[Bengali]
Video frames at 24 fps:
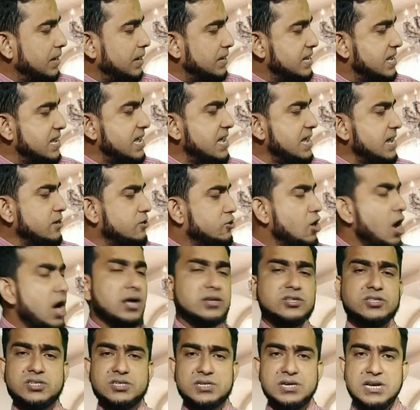হি
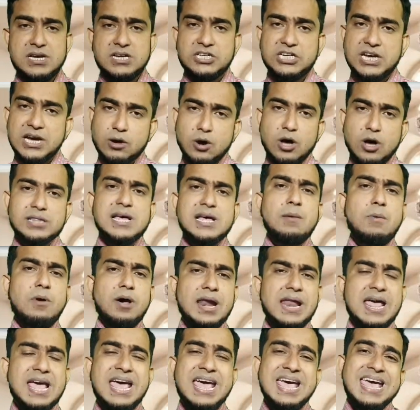টক্স সে কথা
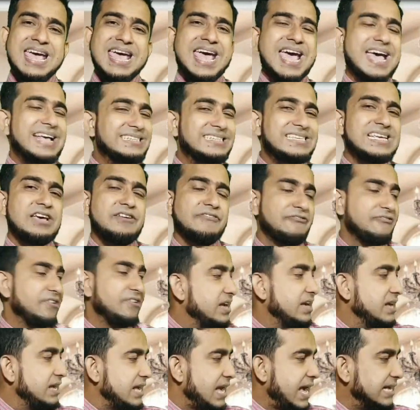বলে অ্যাজ ইফ
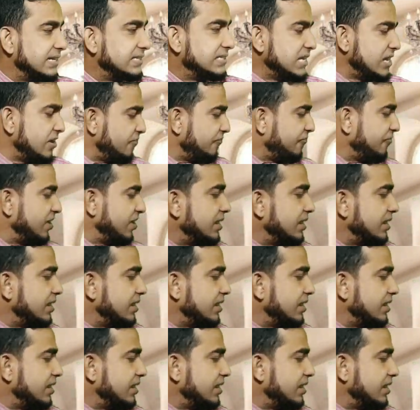অ্যাজ ইফ